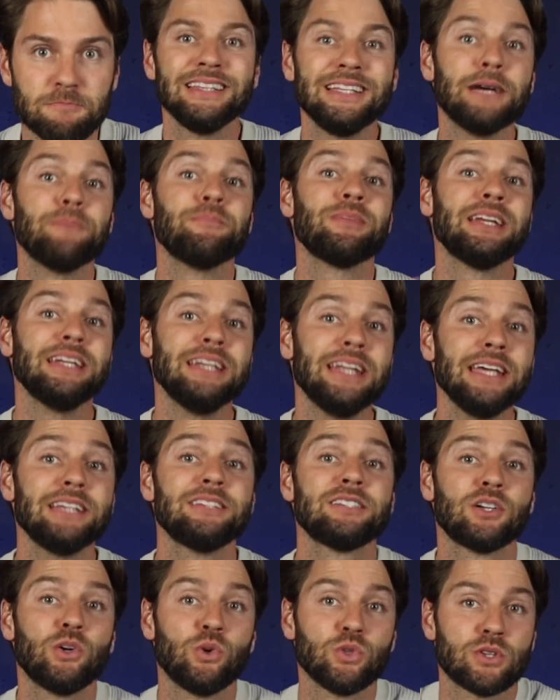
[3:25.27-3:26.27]
Der
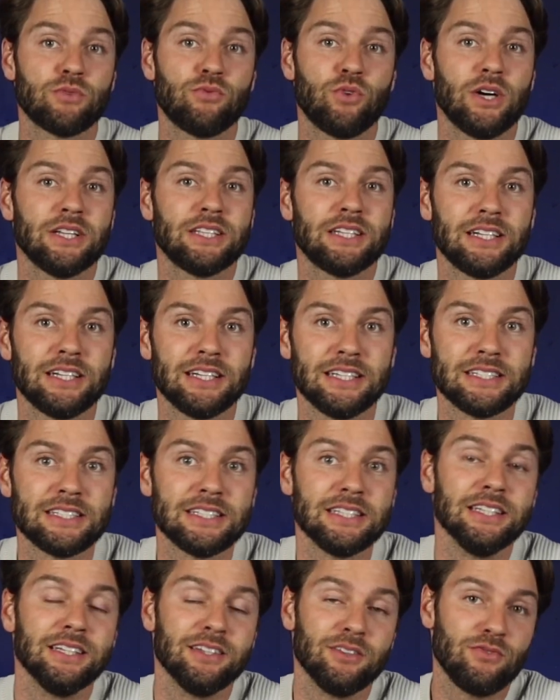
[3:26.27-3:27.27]
nächste große Vorteil ist
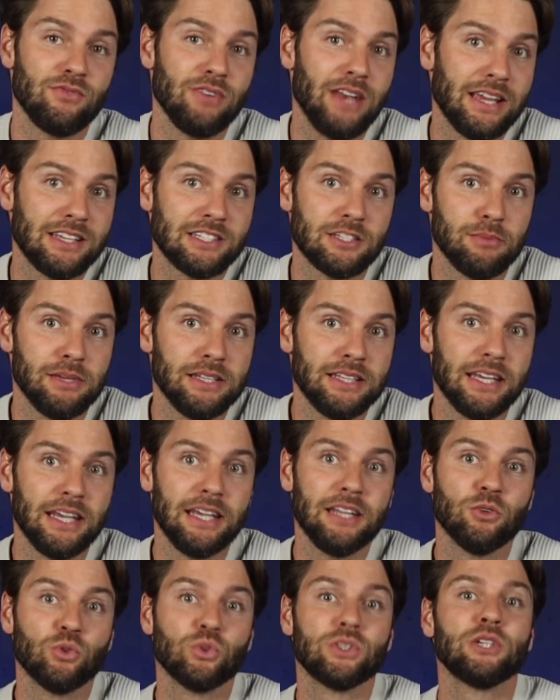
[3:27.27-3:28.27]
die
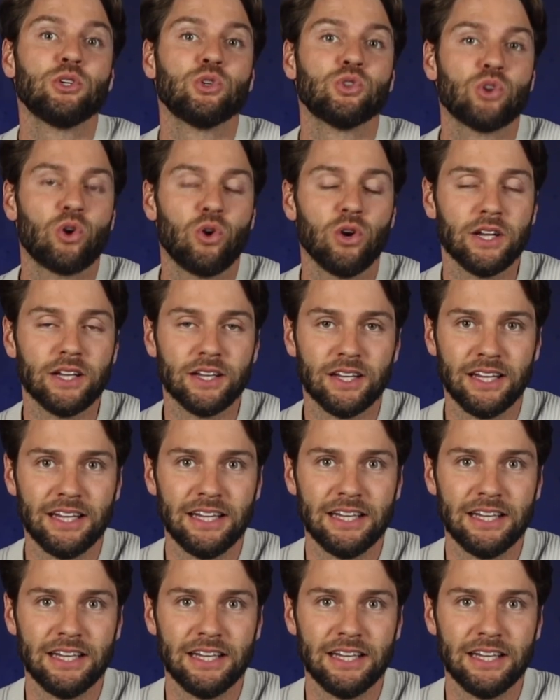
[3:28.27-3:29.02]
Flexibilität und die Kontrolle,